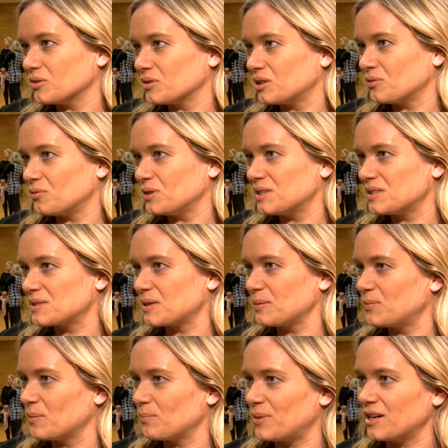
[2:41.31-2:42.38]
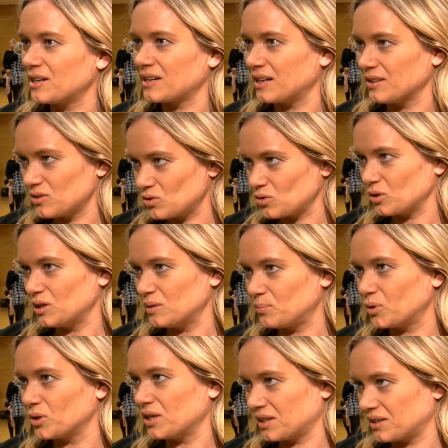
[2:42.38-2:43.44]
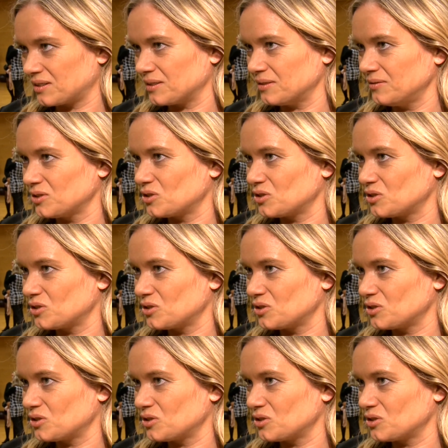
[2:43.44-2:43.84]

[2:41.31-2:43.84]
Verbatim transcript: Und ich finde, es gibt ein paar ganz tolle Projekte,